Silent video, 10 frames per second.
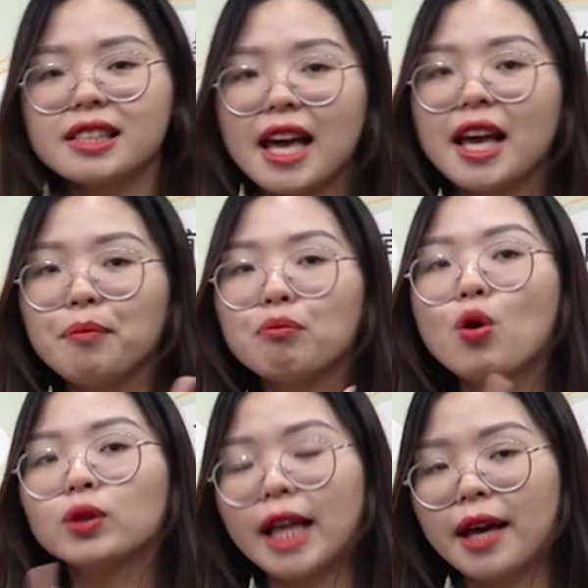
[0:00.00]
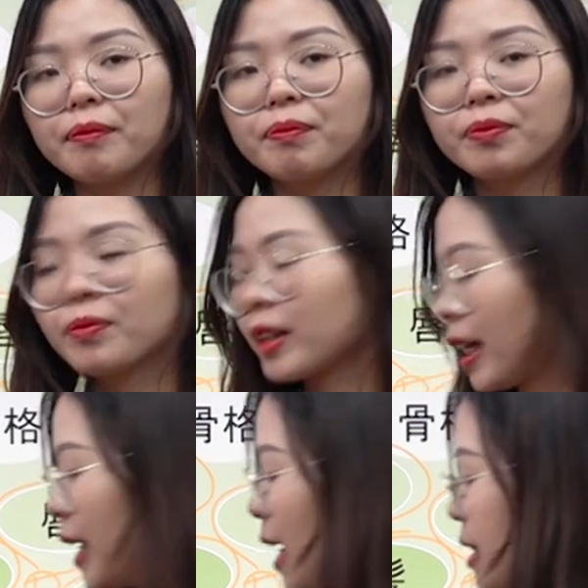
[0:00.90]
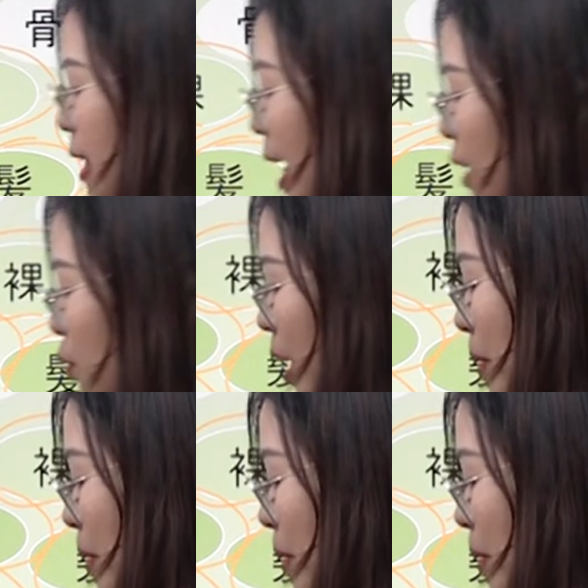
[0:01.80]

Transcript: Se bone, Cái này là xe thì chúng ta